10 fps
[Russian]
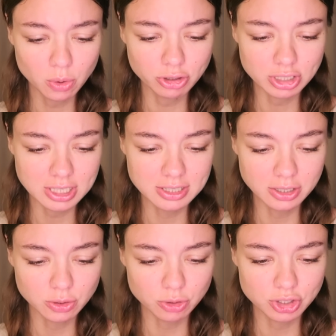хочется
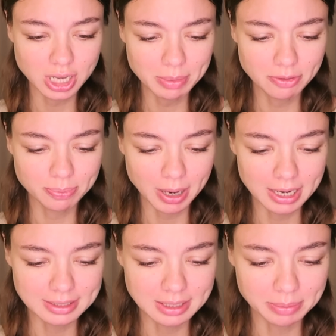сделать то же самое
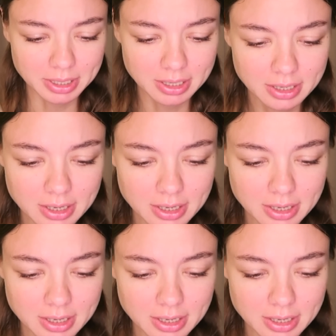пальцами.